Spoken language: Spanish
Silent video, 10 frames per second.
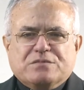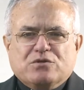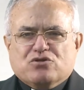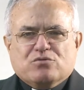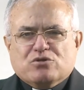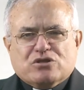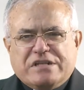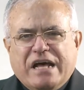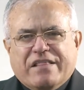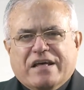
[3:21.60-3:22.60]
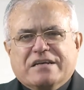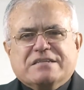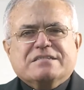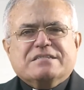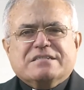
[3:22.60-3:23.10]
No somos nada,
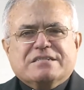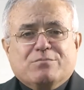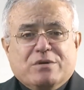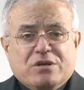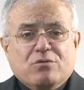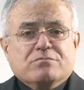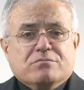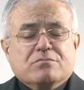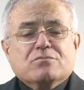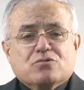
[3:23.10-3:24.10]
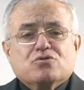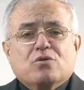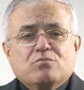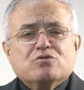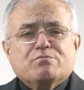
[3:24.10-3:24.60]
más aún
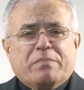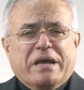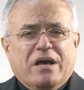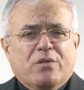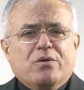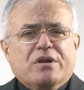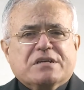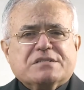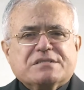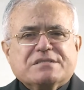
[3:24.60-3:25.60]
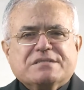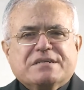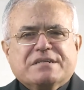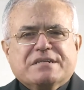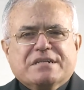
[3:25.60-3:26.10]
somos pecadores
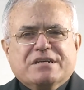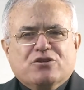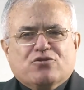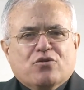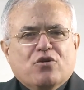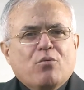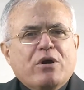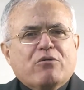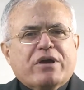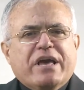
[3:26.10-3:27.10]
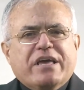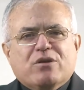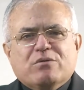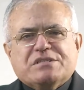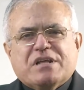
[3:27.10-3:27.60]
y todo lo bueno que hay
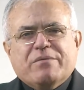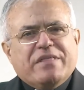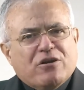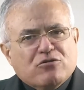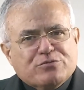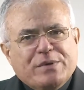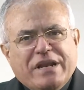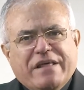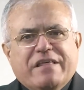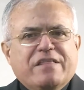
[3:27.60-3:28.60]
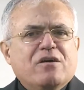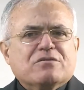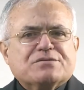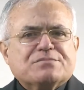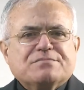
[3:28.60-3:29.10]
en nuestra vida nos viene de Dios.